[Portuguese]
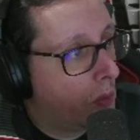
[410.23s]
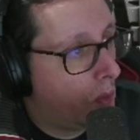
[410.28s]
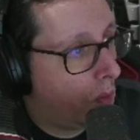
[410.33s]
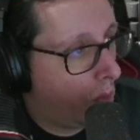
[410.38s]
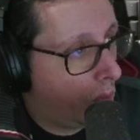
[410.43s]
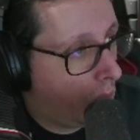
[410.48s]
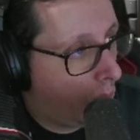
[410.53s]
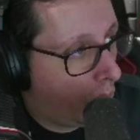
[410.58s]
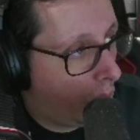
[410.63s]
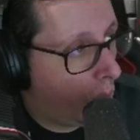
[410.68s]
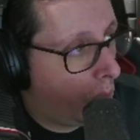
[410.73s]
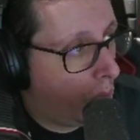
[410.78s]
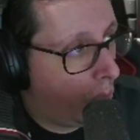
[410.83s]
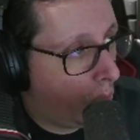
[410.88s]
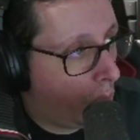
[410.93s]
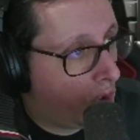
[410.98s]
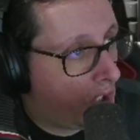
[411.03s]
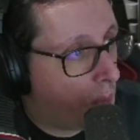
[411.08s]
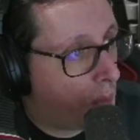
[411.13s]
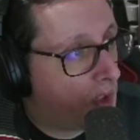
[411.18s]
o,
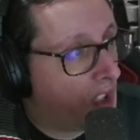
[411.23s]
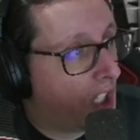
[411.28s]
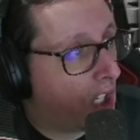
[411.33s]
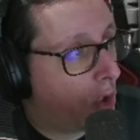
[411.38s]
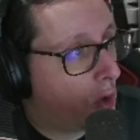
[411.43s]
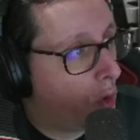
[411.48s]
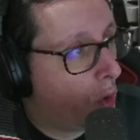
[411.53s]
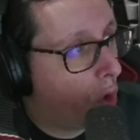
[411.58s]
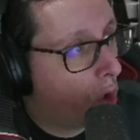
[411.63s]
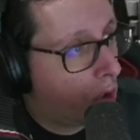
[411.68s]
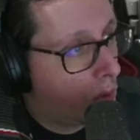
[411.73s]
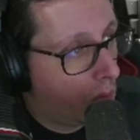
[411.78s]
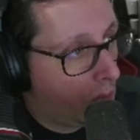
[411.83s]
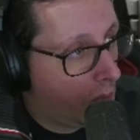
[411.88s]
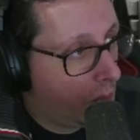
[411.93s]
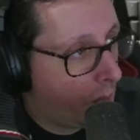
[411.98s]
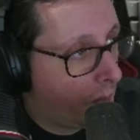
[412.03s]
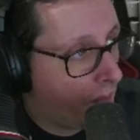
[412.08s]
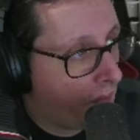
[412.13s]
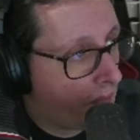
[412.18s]
o, o tipo de retorno
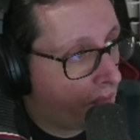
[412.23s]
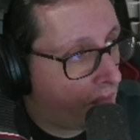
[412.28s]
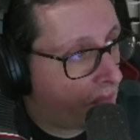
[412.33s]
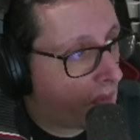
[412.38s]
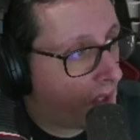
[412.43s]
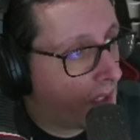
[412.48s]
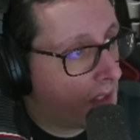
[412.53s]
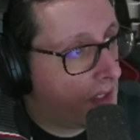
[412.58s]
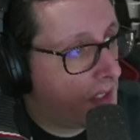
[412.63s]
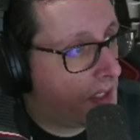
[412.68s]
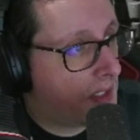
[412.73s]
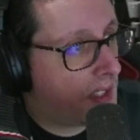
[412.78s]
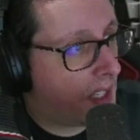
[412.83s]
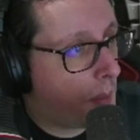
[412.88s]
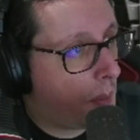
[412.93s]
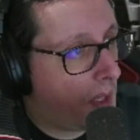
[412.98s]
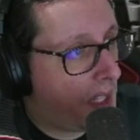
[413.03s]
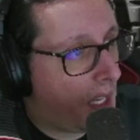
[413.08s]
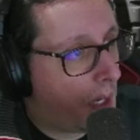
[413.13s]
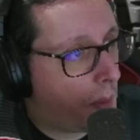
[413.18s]
se se
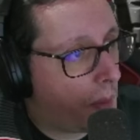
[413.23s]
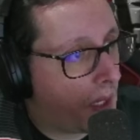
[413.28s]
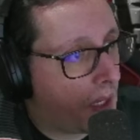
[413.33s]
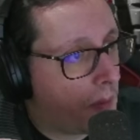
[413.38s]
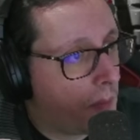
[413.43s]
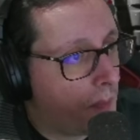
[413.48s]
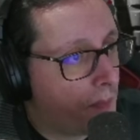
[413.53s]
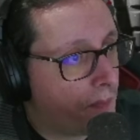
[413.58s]
trabalhar bem.